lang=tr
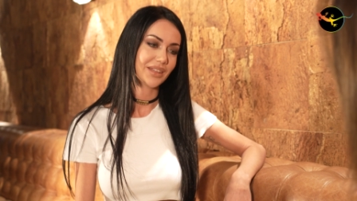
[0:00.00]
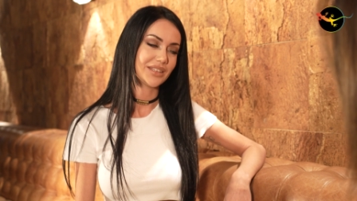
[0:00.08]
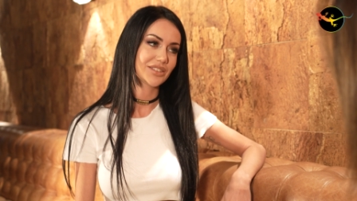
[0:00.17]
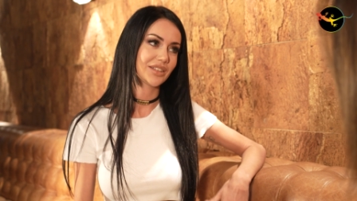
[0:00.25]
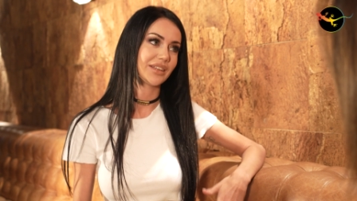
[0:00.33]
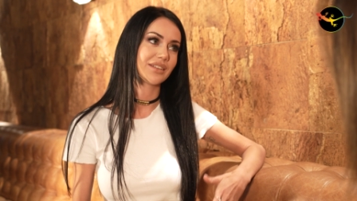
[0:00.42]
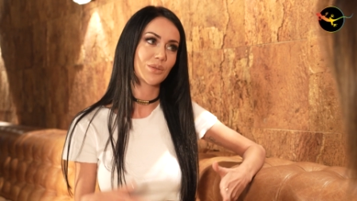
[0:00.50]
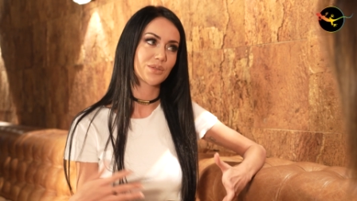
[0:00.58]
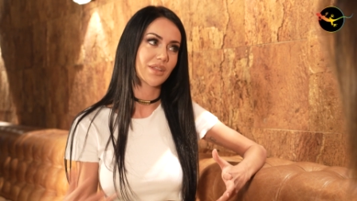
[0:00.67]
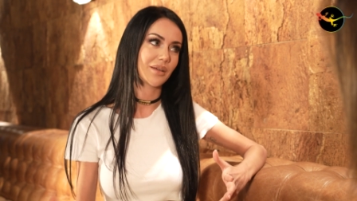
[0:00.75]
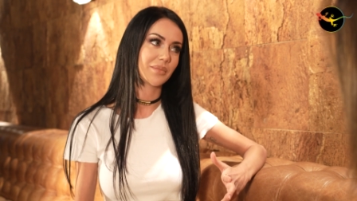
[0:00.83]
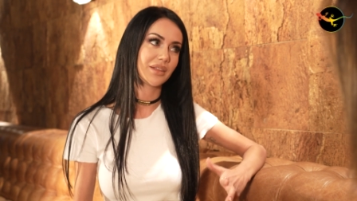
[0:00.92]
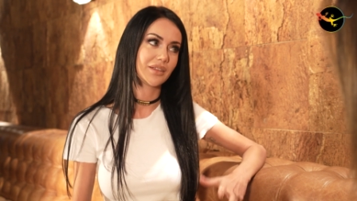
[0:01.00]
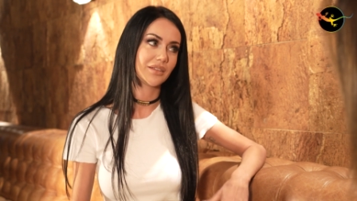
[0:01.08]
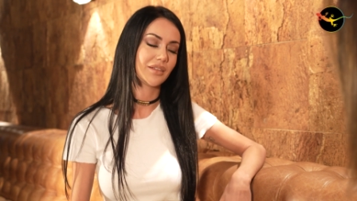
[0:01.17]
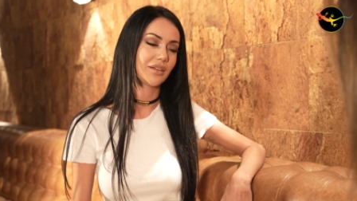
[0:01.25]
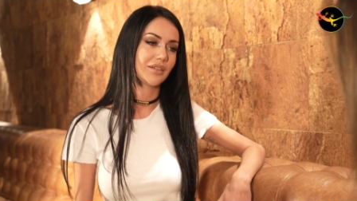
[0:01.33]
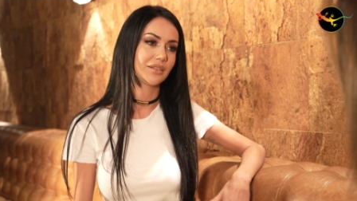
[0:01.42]
İşte sosyal
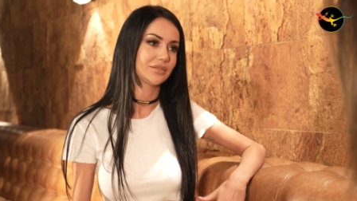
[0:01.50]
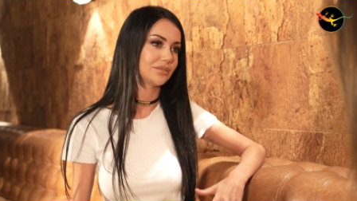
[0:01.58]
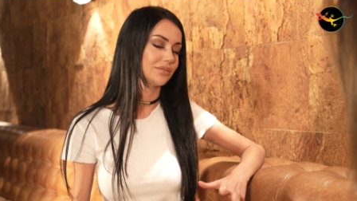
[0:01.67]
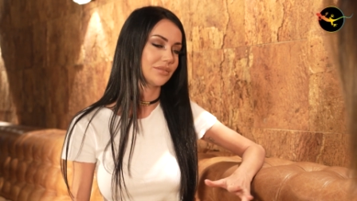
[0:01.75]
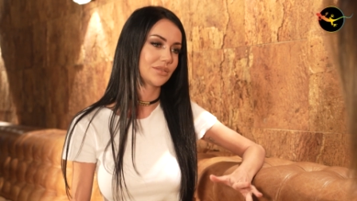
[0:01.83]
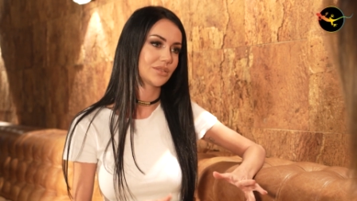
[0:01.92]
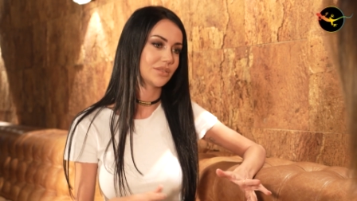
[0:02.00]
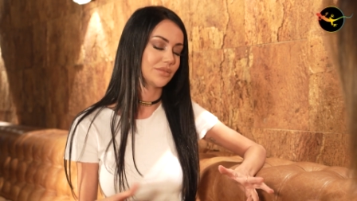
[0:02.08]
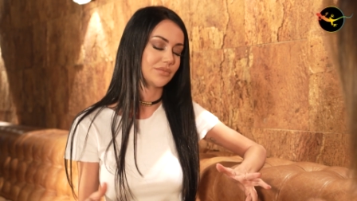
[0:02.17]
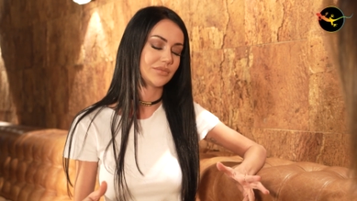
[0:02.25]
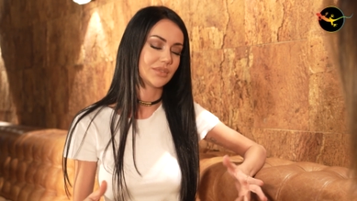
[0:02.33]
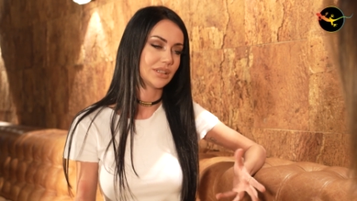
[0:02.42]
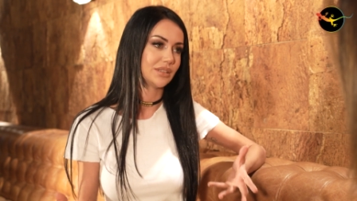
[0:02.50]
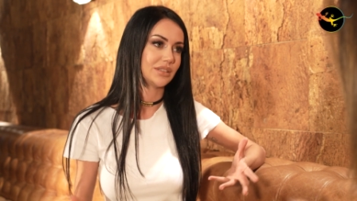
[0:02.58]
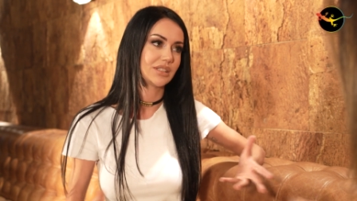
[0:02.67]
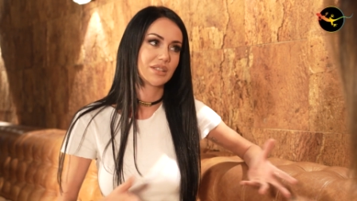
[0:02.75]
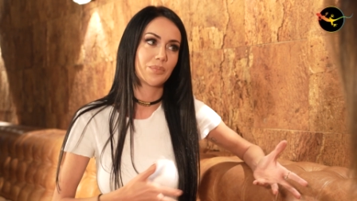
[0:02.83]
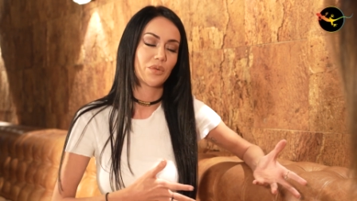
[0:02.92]
medyada e,
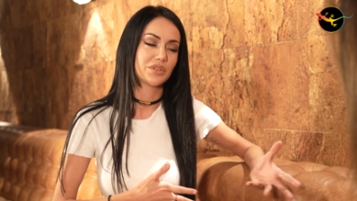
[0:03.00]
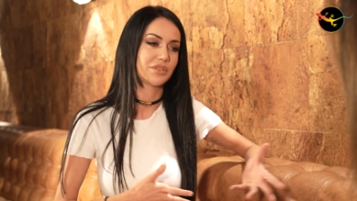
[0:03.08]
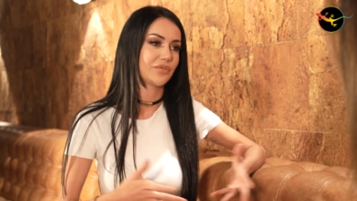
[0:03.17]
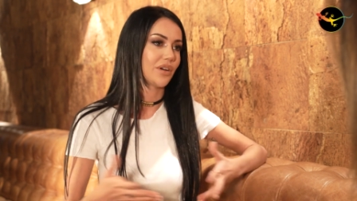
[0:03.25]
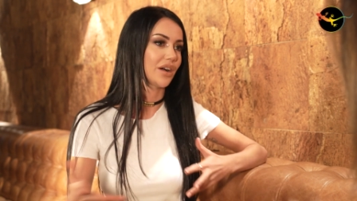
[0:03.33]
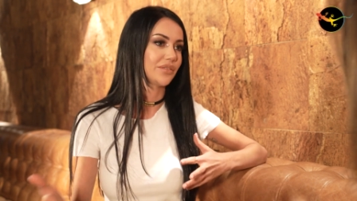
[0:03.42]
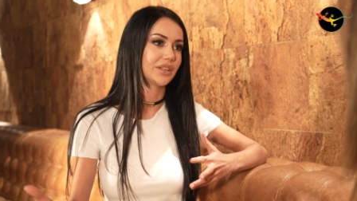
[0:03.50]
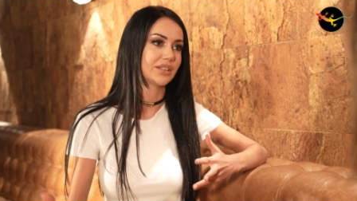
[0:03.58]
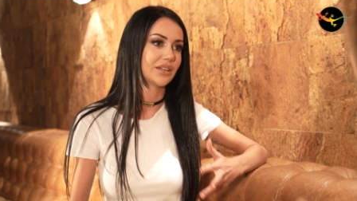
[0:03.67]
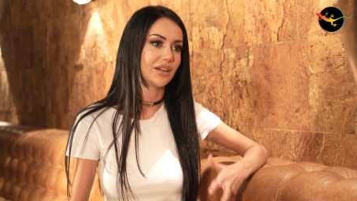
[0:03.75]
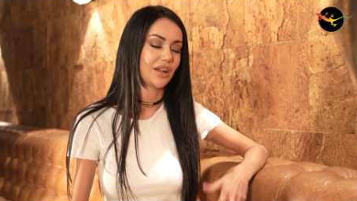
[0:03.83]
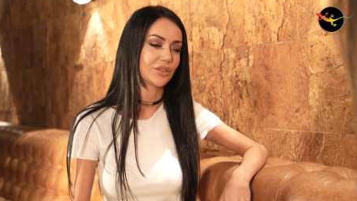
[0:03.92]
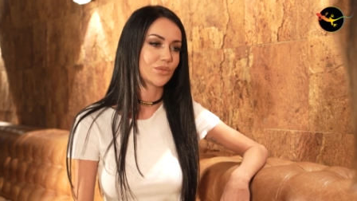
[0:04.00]
Spotify ya da